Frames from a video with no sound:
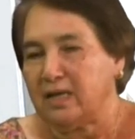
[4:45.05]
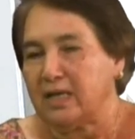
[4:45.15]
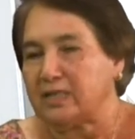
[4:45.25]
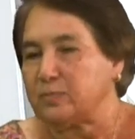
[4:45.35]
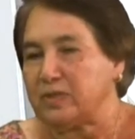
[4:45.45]

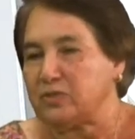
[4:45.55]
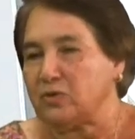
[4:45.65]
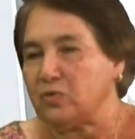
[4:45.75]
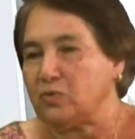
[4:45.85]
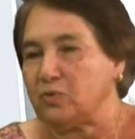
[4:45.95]

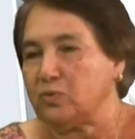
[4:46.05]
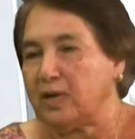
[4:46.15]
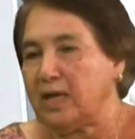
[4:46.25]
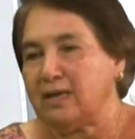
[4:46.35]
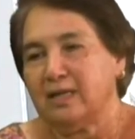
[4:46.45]
expresión
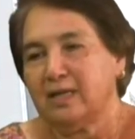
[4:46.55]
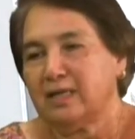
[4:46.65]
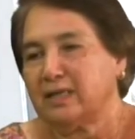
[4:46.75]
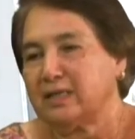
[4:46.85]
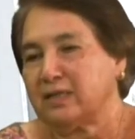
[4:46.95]
cultural
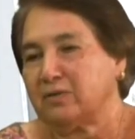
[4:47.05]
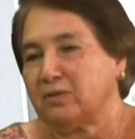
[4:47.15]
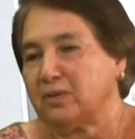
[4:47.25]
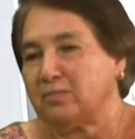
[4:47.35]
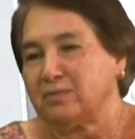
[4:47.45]
y
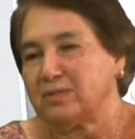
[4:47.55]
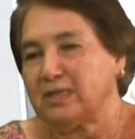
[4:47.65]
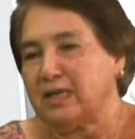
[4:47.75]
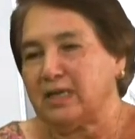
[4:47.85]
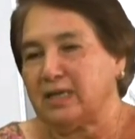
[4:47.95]
recordemos
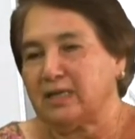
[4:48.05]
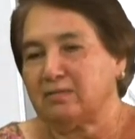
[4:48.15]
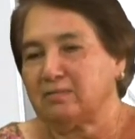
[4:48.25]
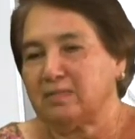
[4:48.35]
que